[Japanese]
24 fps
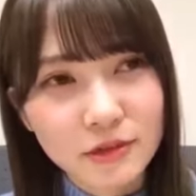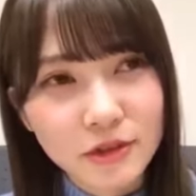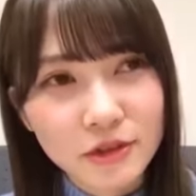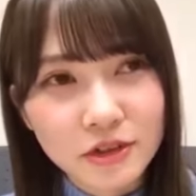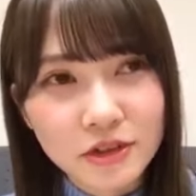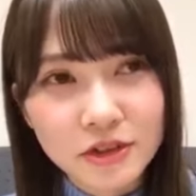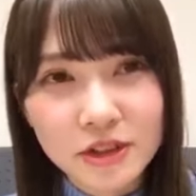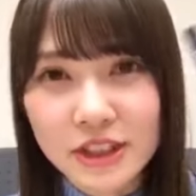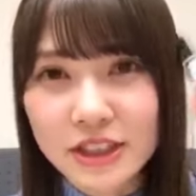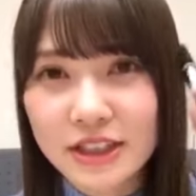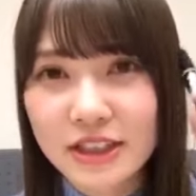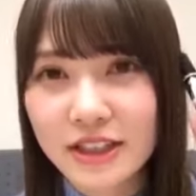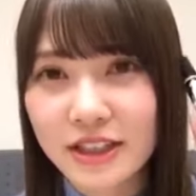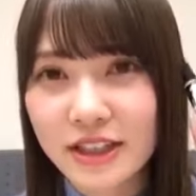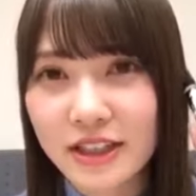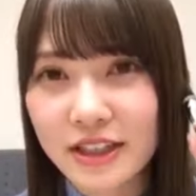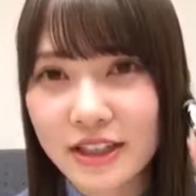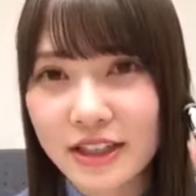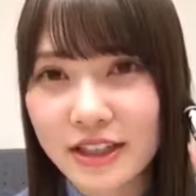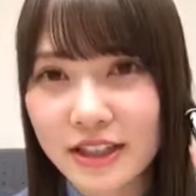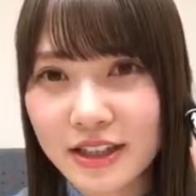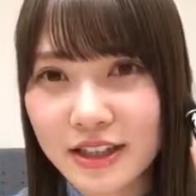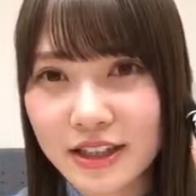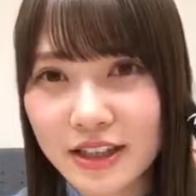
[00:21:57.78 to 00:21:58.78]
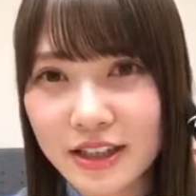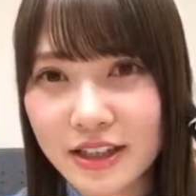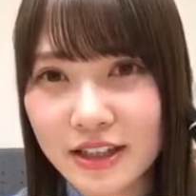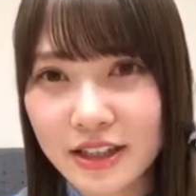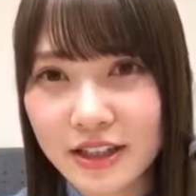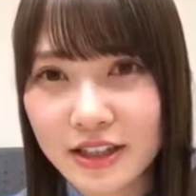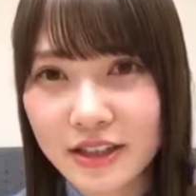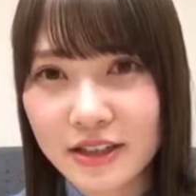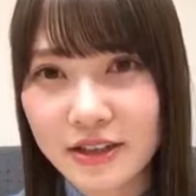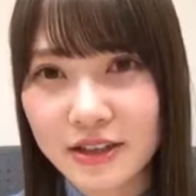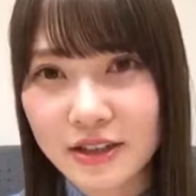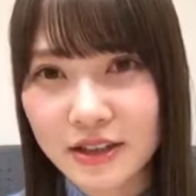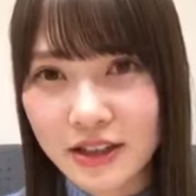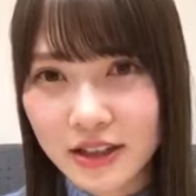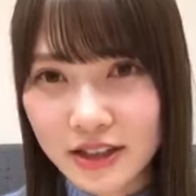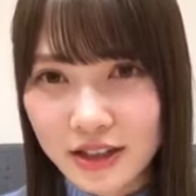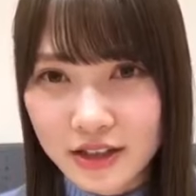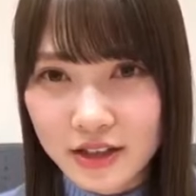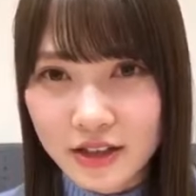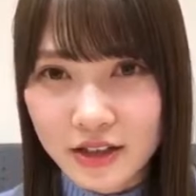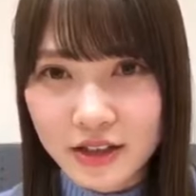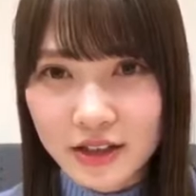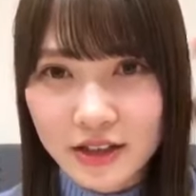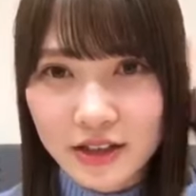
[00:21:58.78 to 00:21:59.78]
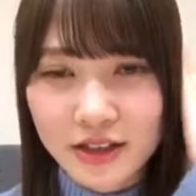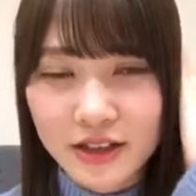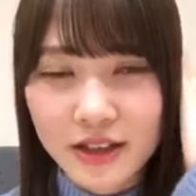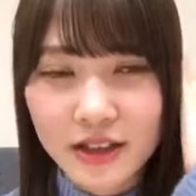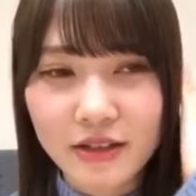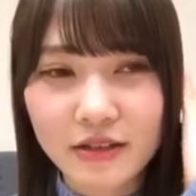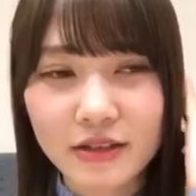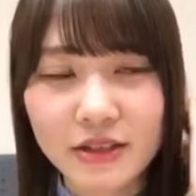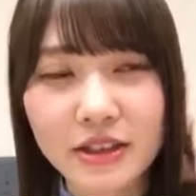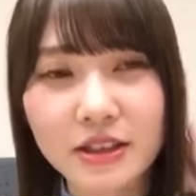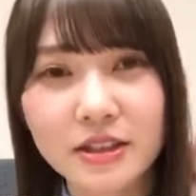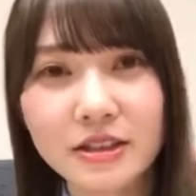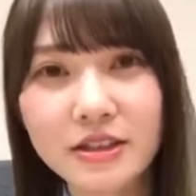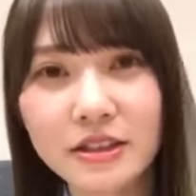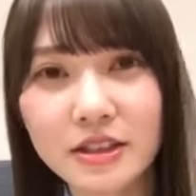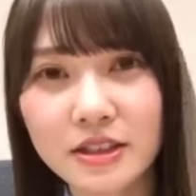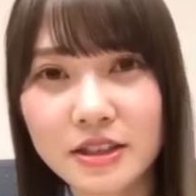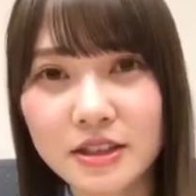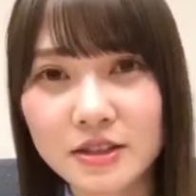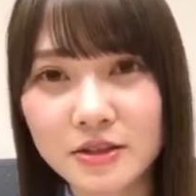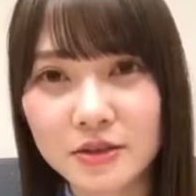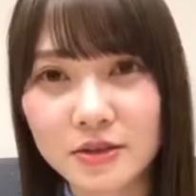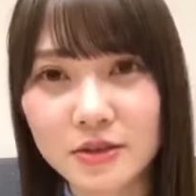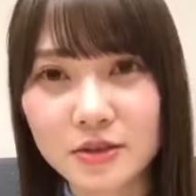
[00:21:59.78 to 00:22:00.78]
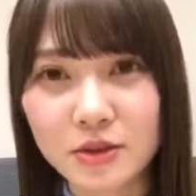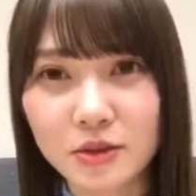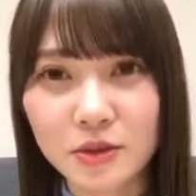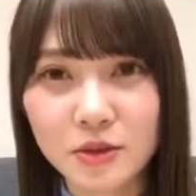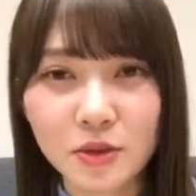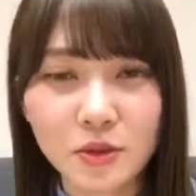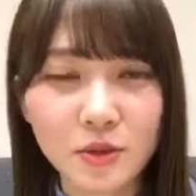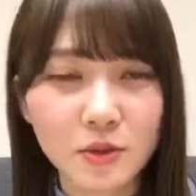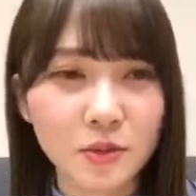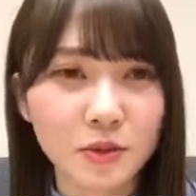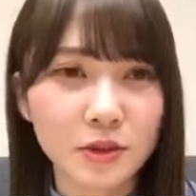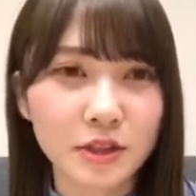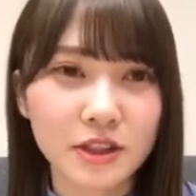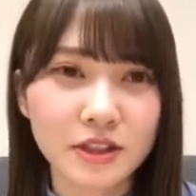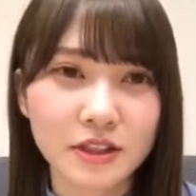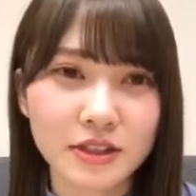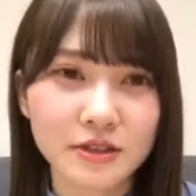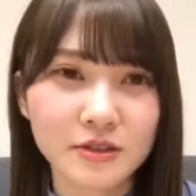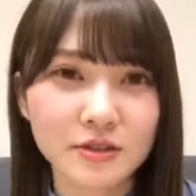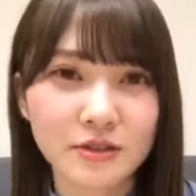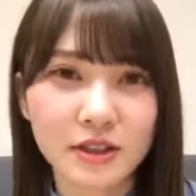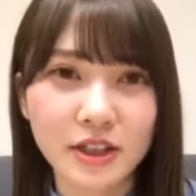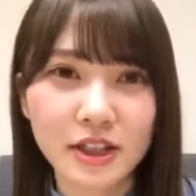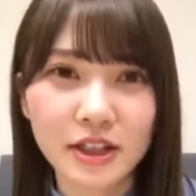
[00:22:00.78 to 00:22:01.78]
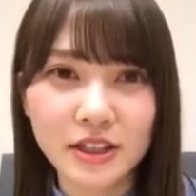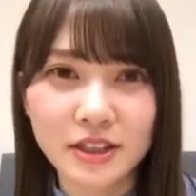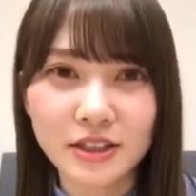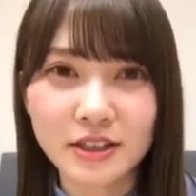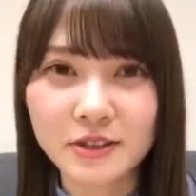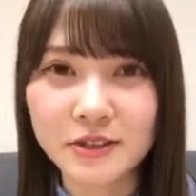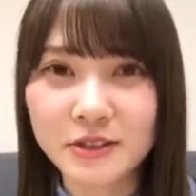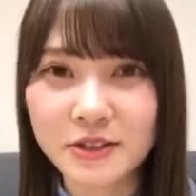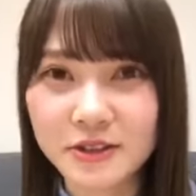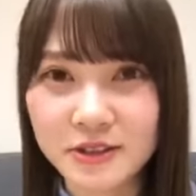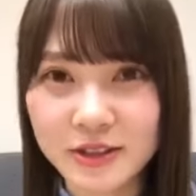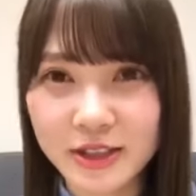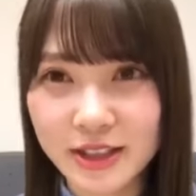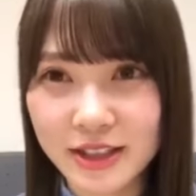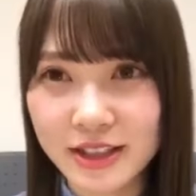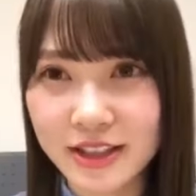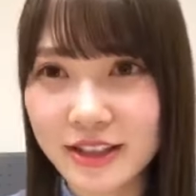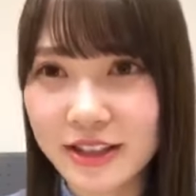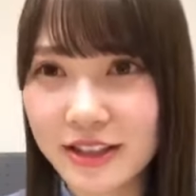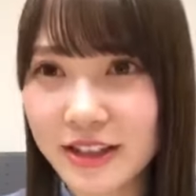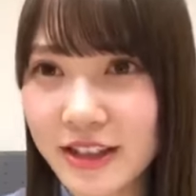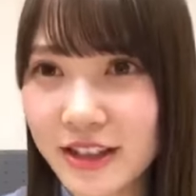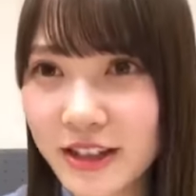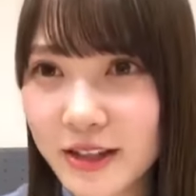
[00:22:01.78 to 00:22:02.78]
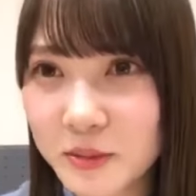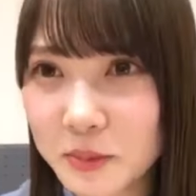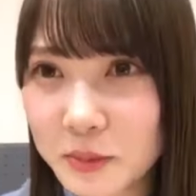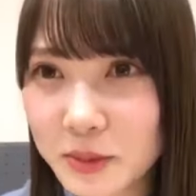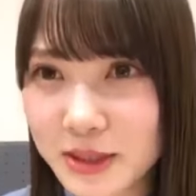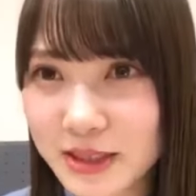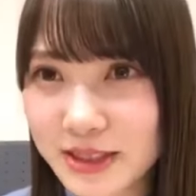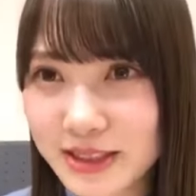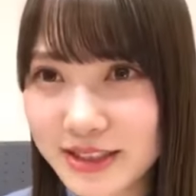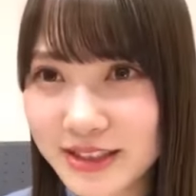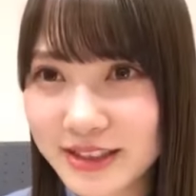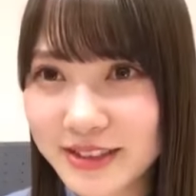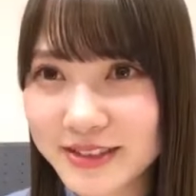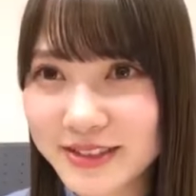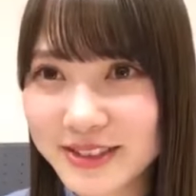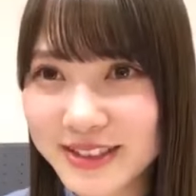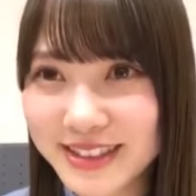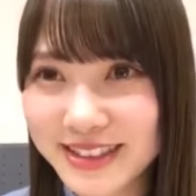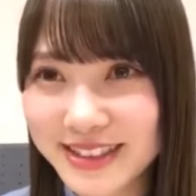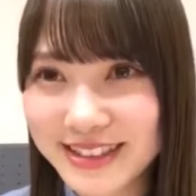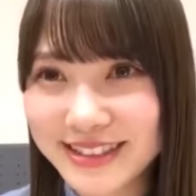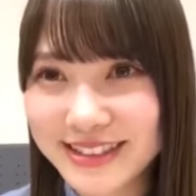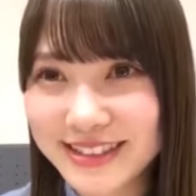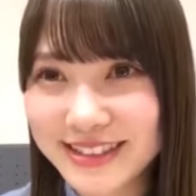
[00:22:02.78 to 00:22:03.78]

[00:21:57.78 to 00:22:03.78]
オードリーさんからなんかなんか私たちのことどう思ってたとかいろいろ聞けてめっちゃ楽し